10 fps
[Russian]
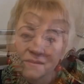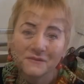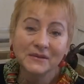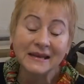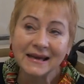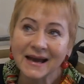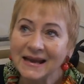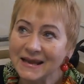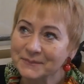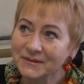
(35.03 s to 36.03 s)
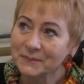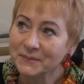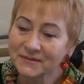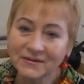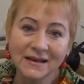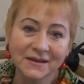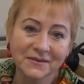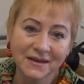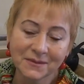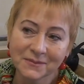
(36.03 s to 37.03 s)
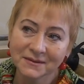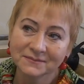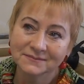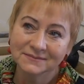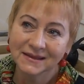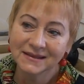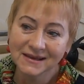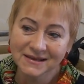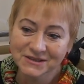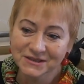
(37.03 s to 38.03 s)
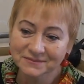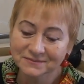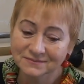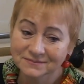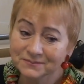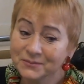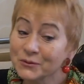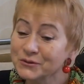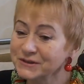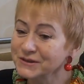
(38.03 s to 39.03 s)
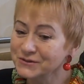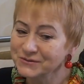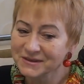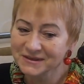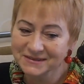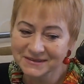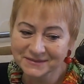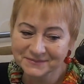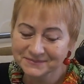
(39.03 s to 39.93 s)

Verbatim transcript: Великолепно провели время на даче – просто чудесно.